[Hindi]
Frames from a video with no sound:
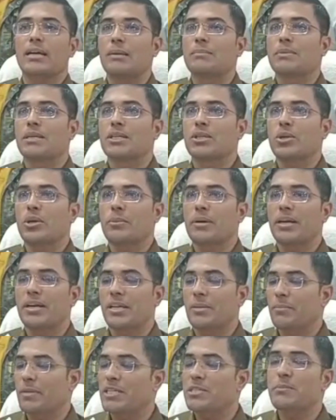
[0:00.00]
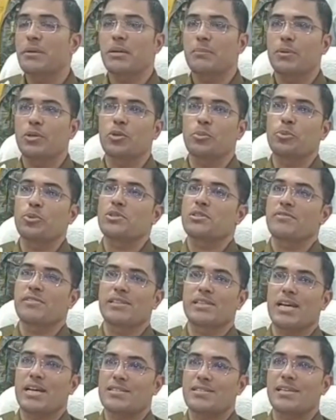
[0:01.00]
काम करते हुए हमारी टीम ने इसमें एक महत्वपूर्ण
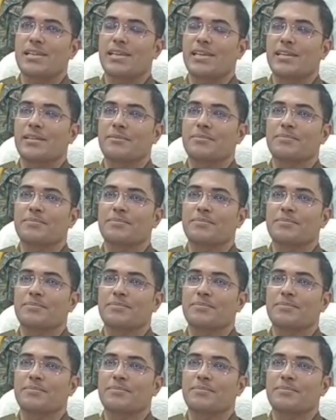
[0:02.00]
सफलता हासिल